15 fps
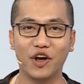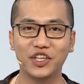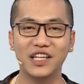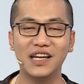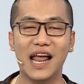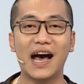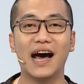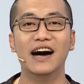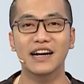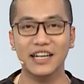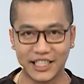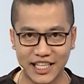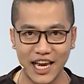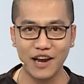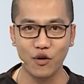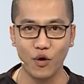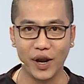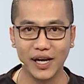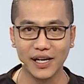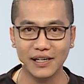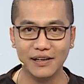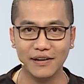đó chính là C
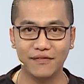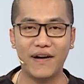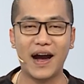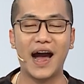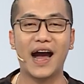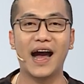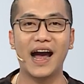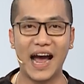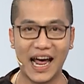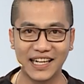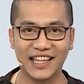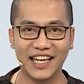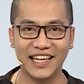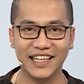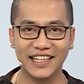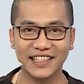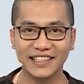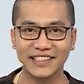Nguyễn và anh Thi